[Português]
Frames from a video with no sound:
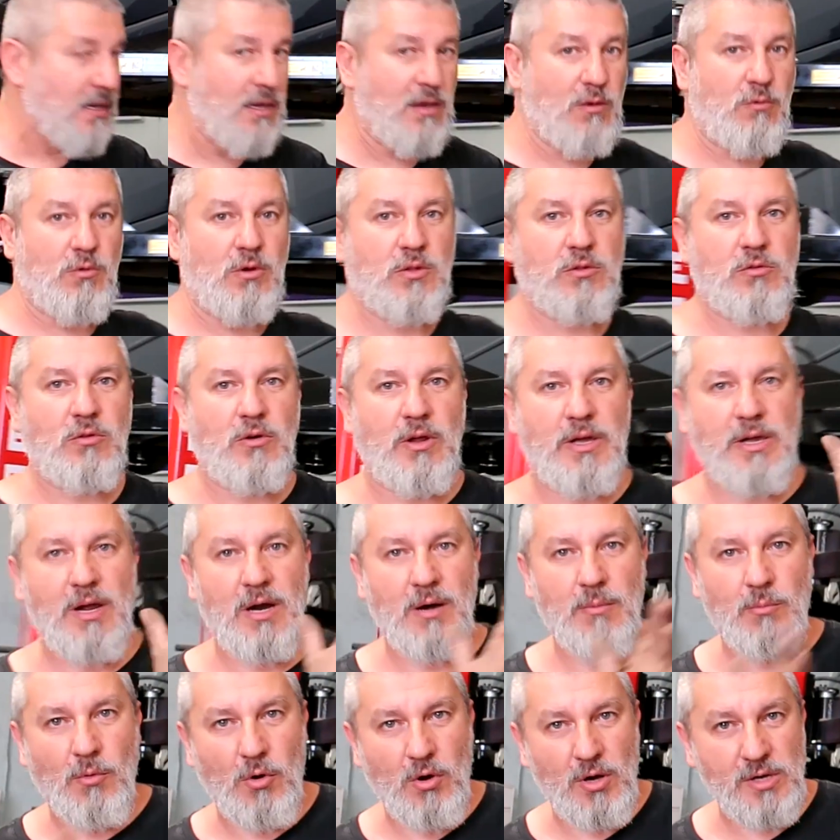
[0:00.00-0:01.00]
enquanto não é
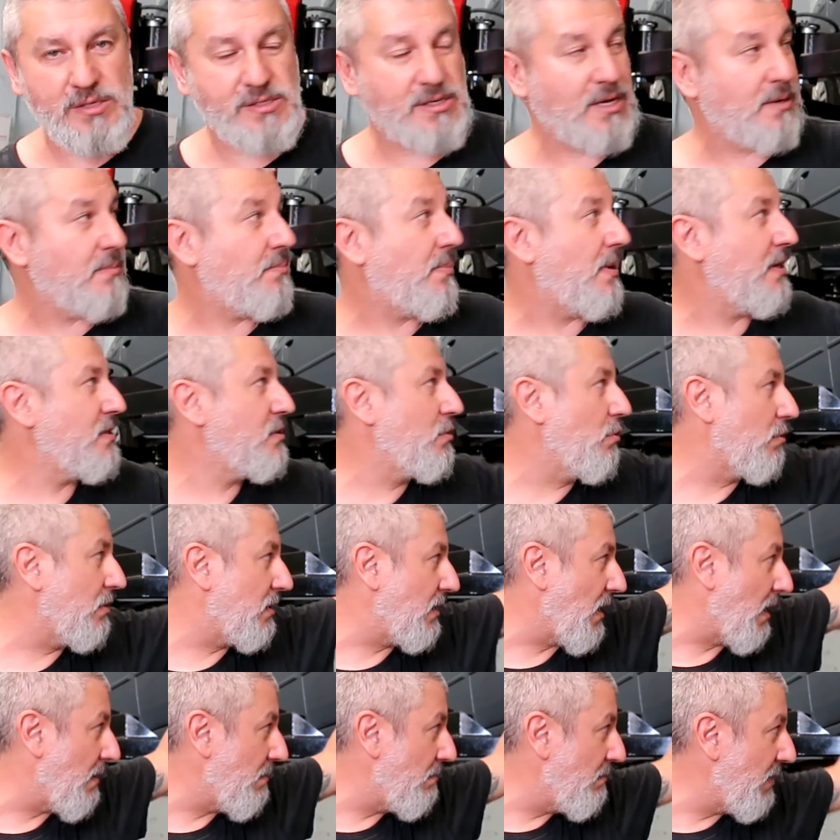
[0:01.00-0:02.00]
armoça, para
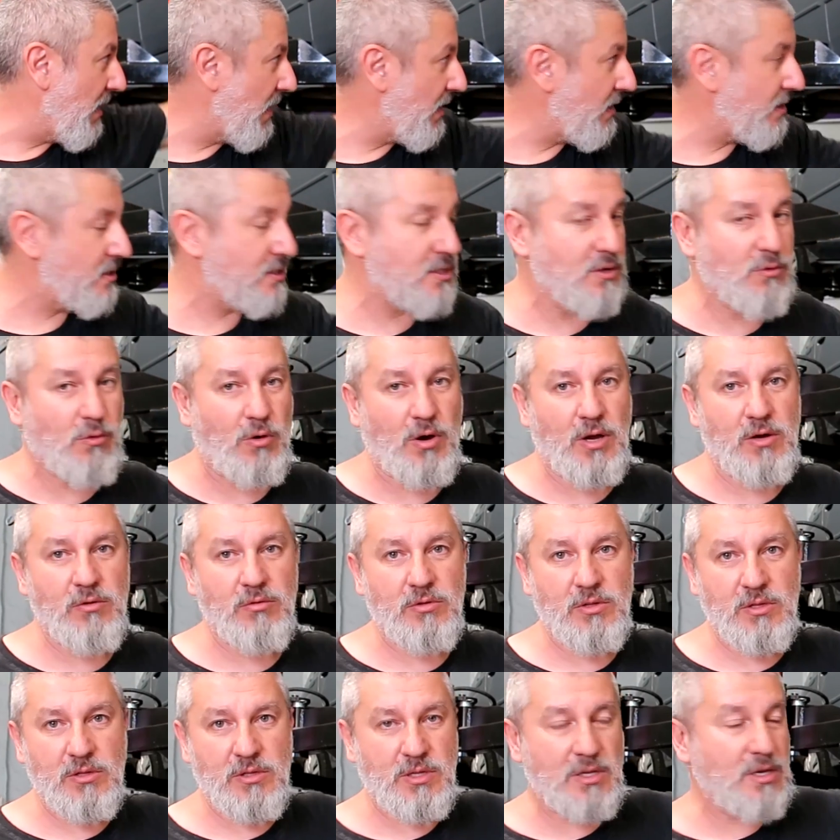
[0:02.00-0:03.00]
esgotar bem esse
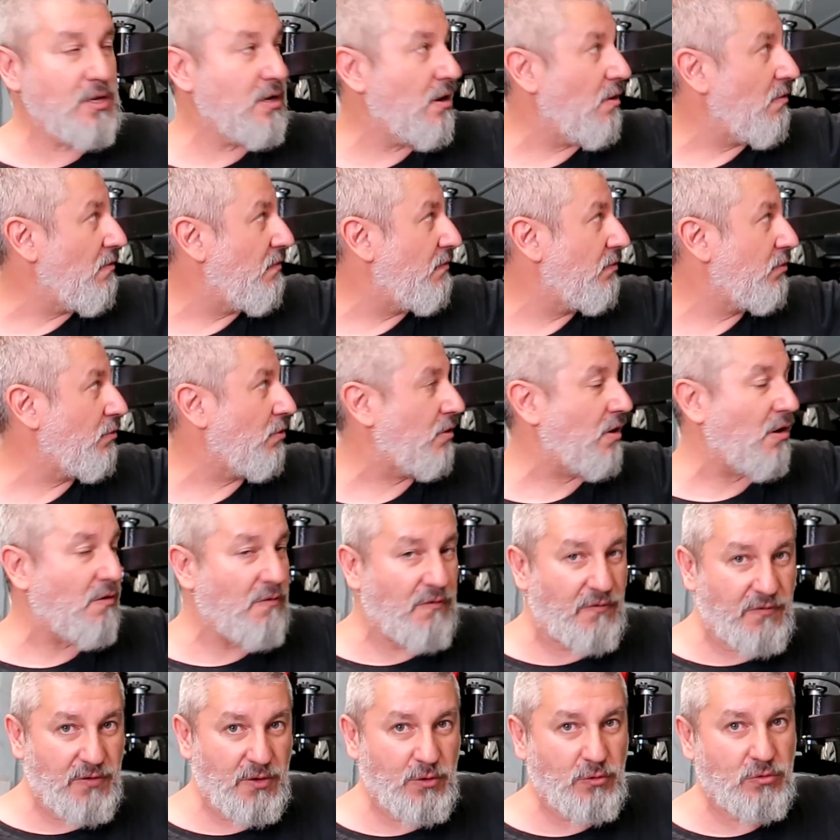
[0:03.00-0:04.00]
óleo, tira trocar
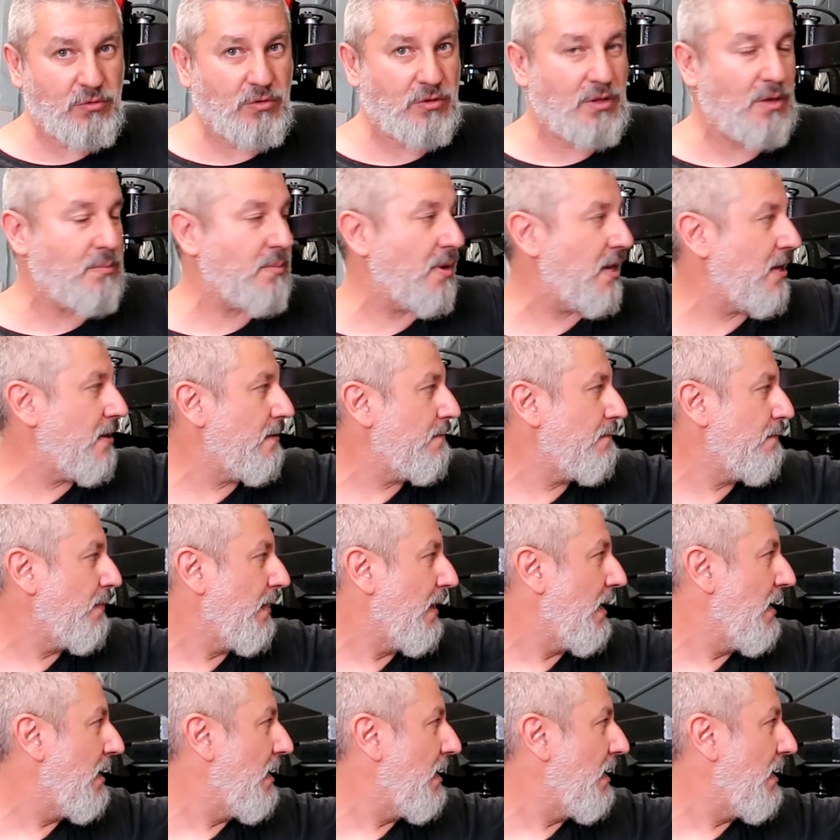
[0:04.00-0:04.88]
o filtro também